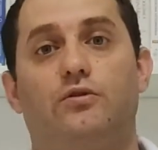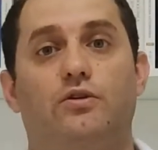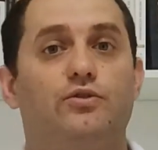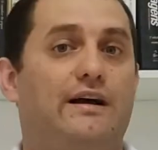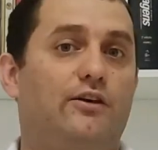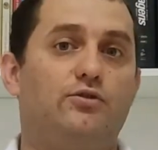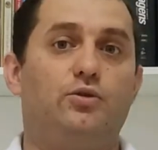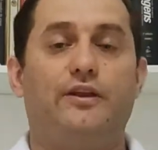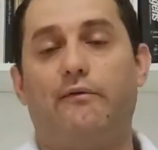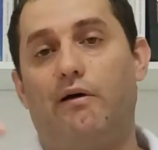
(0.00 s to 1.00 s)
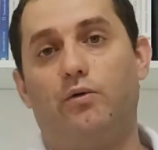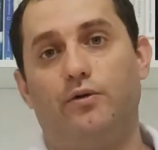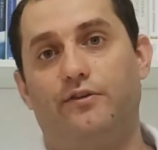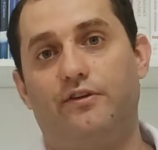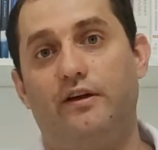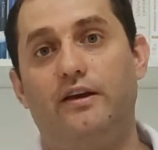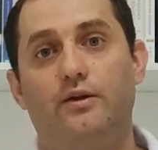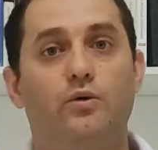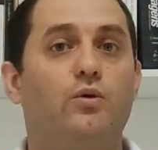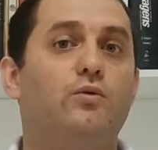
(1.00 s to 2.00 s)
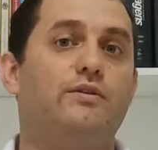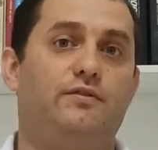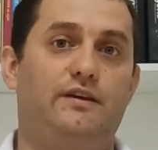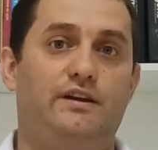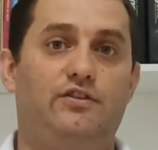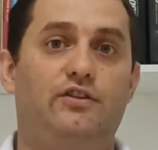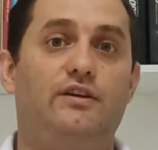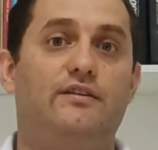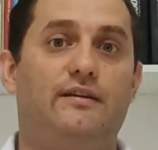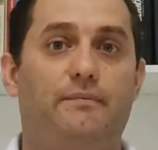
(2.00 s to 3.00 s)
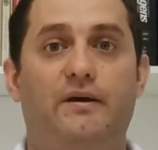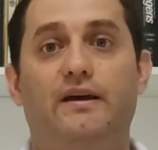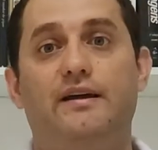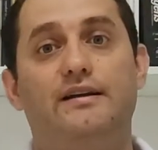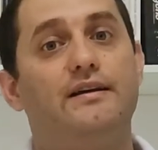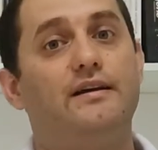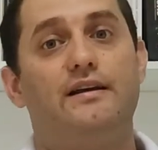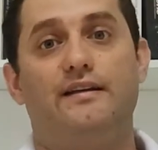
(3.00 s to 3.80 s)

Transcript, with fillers: quando o cachorro está com a coceira ou com algumas feridinhas na pele,